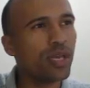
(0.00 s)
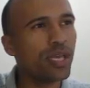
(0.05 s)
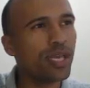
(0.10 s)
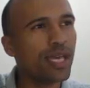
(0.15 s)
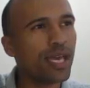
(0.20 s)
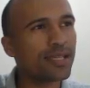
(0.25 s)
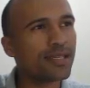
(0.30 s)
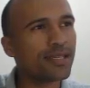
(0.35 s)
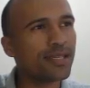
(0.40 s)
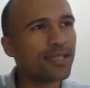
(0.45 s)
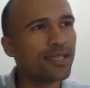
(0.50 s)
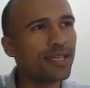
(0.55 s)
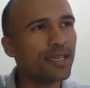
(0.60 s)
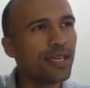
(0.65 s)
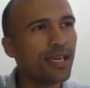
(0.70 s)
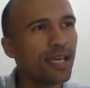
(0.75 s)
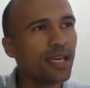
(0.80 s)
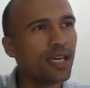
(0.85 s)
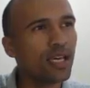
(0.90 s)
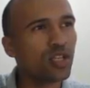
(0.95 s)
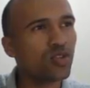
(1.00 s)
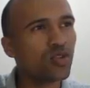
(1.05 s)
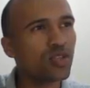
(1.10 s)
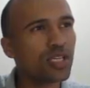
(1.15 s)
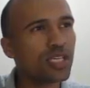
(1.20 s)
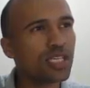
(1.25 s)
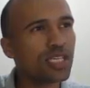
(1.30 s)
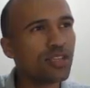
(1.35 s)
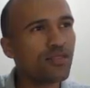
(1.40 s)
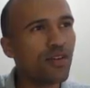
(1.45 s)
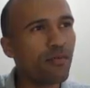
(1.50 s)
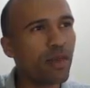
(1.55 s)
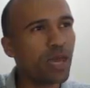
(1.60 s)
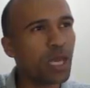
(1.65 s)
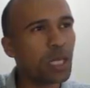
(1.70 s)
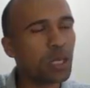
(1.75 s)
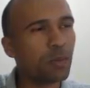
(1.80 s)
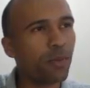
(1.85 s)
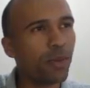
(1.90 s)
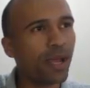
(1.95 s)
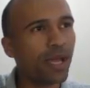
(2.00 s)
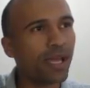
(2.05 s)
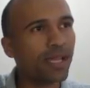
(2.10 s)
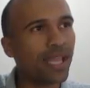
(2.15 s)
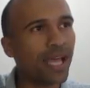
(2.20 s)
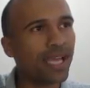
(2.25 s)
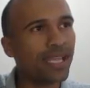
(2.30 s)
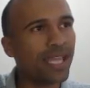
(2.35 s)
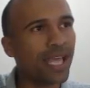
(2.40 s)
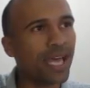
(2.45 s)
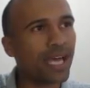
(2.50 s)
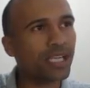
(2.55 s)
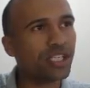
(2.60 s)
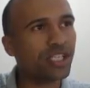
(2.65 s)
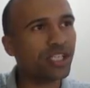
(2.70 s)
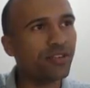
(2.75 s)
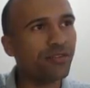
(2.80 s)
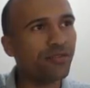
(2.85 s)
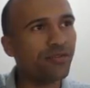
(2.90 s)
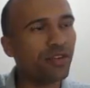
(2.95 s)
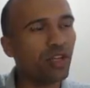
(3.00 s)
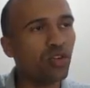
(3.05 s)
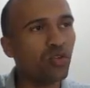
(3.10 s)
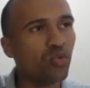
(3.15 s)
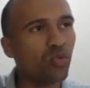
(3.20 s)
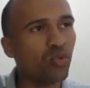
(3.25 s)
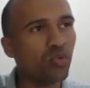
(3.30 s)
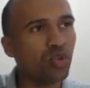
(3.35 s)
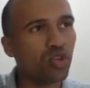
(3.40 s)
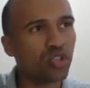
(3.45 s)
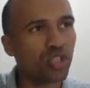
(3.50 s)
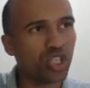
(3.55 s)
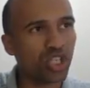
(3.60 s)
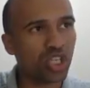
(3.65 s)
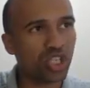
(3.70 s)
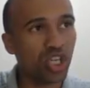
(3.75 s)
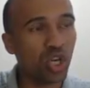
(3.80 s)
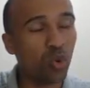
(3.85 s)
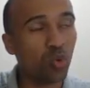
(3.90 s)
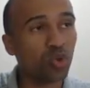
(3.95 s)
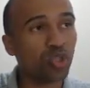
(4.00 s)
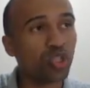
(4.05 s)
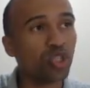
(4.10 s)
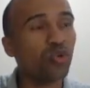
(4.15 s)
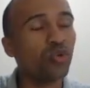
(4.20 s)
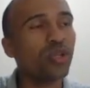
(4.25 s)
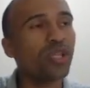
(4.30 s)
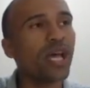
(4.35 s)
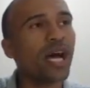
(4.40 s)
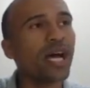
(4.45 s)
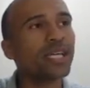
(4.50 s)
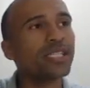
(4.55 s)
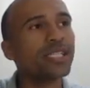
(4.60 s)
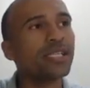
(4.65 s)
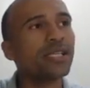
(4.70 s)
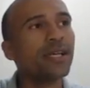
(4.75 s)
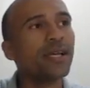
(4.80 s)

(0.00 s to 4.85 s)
e assim sucessivamente. Para dar a ideia de infinitude, ou seja, de continuidade,